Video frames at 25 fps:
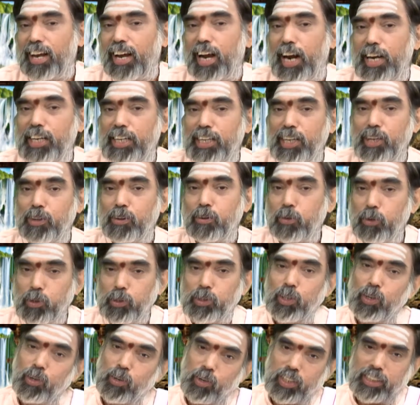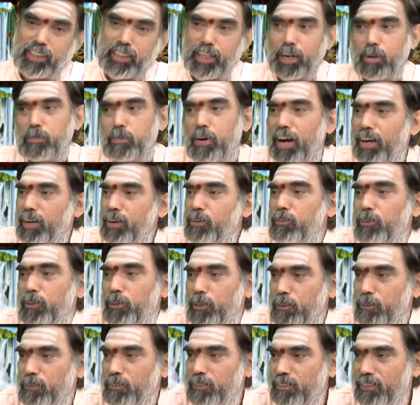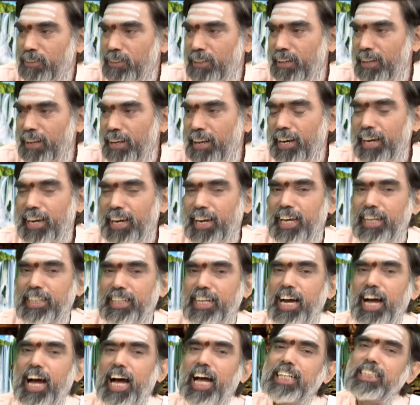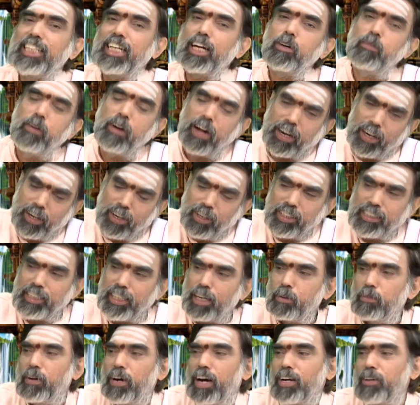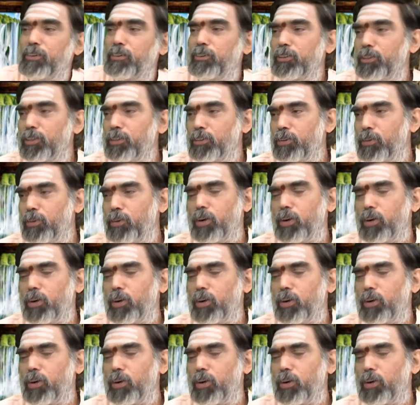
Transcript: అంటే రోజులో ఒక సగభాగం ఉండు లేదా ఆ సగభాగంలో సగభాగం ఉండు